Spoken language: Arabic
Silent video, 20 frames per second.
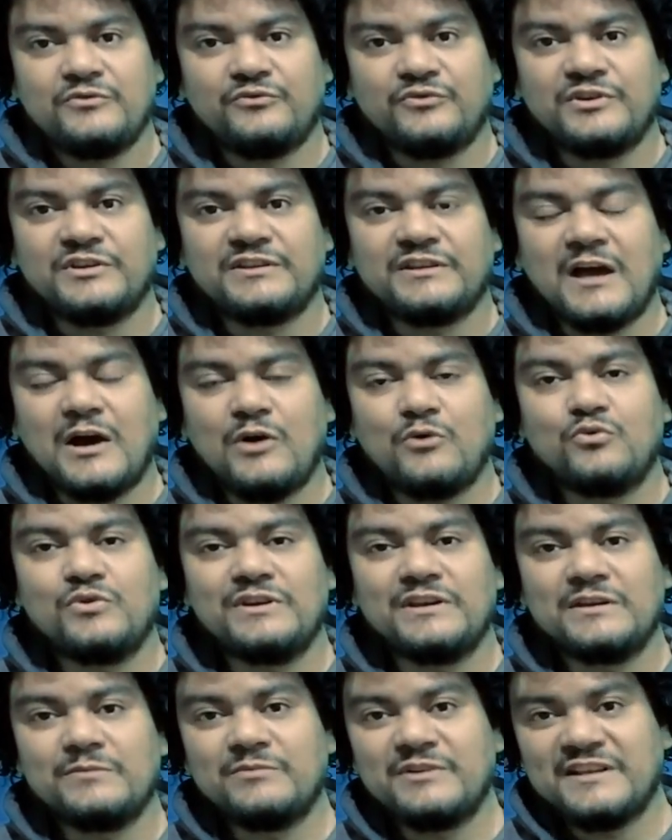في
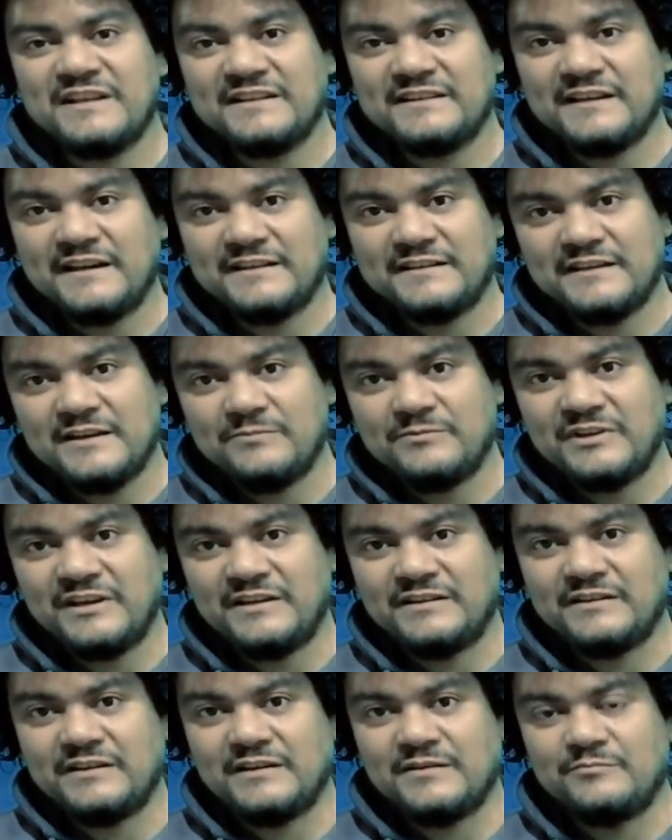تحويل البنية التحتية
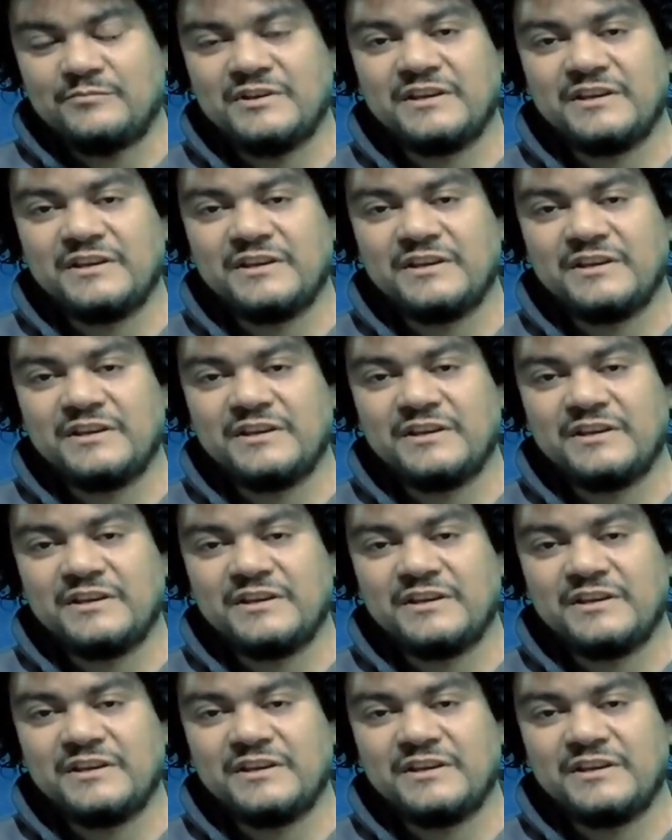بتاعتها